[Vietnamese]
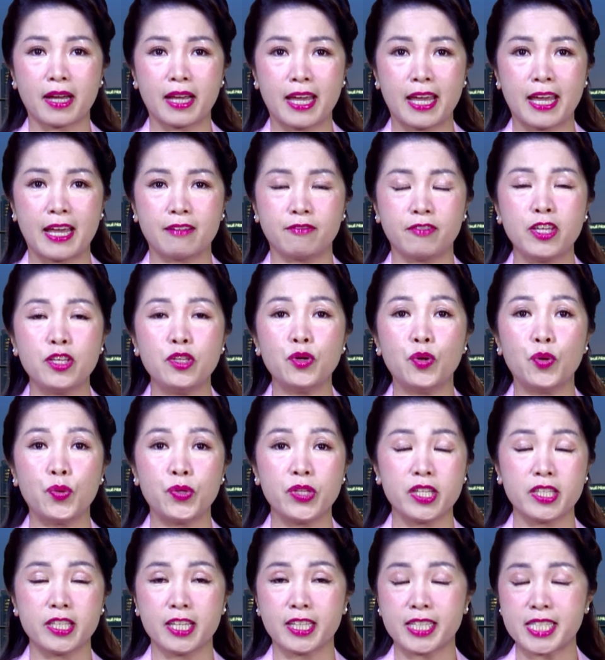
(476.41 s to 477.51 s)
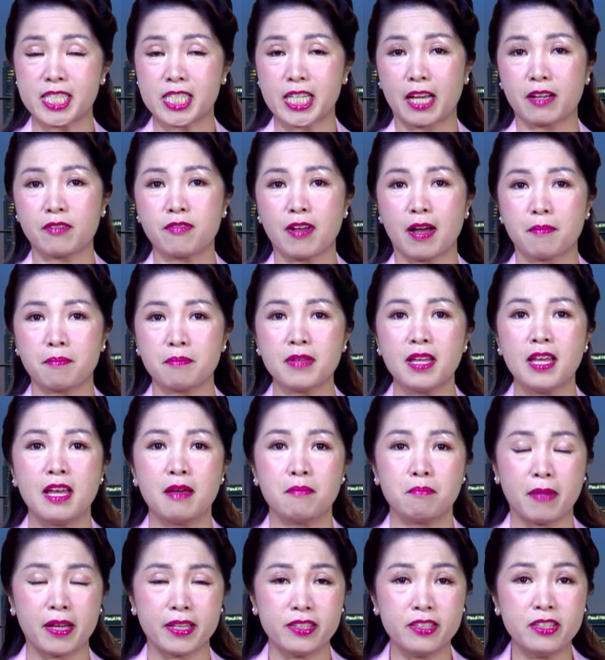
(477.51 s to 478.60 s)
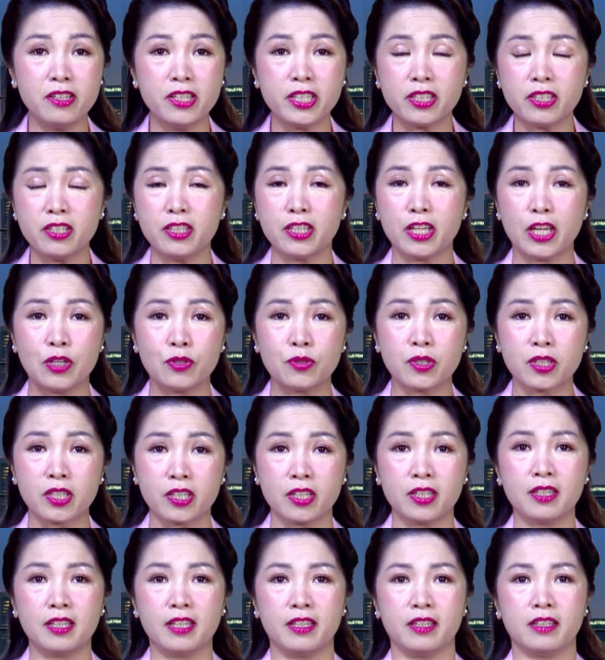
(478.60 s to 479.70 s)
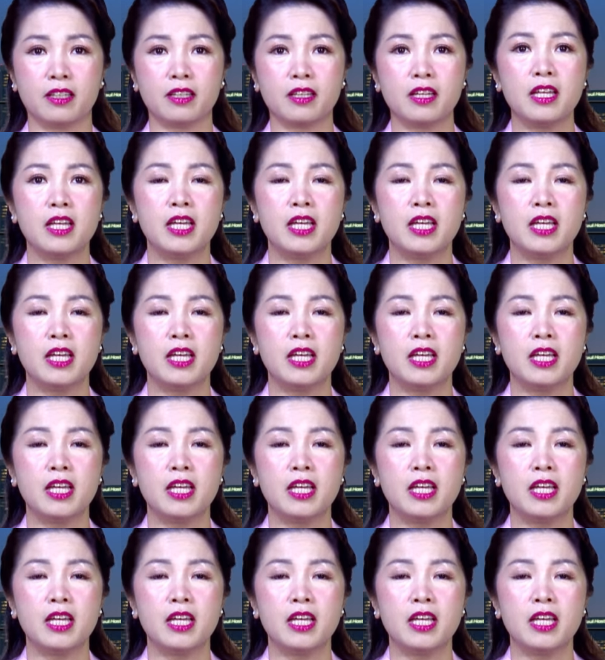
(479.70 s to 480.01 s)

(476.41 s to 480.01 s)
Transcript: hàng ví dụ như những cái sản phẩm mà dưới thương hiệu của Curlin á,